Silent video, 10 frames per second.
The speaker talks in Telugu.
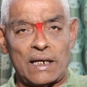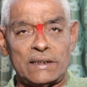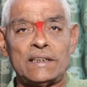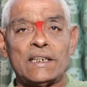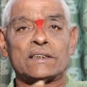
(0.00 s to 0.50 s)
లాగా
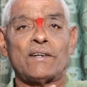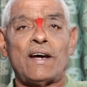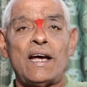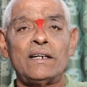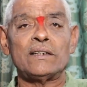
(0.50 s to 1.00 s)

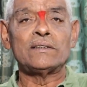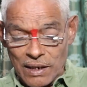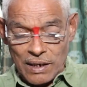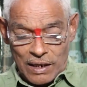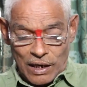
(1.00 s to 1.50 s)
చేసేస్తావా
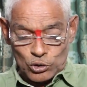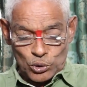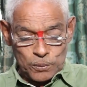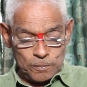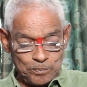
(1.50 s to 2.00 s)
ఎక్కడ
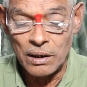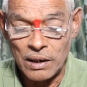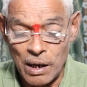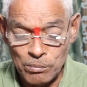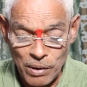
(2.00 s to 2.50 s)
చూడు
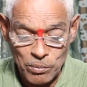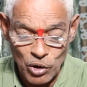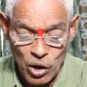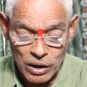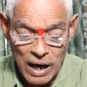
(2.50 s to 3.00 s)

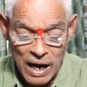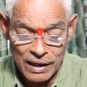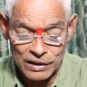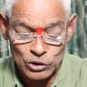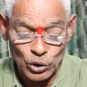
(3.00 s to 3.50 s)
ఖమ్మంలో
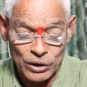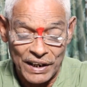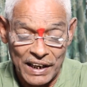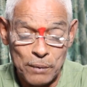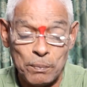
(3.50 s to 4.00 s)
కాంగ్రెస్కు
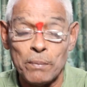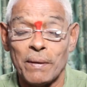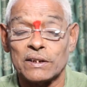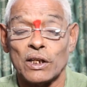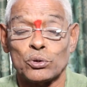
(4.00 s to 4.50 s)
టీడీపీ
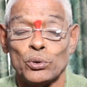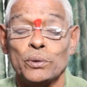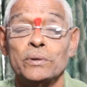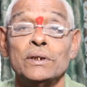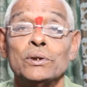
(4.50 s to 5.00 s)
మద్దతు
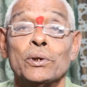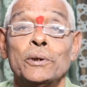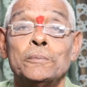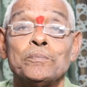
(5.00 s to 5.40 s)
ఇదిగో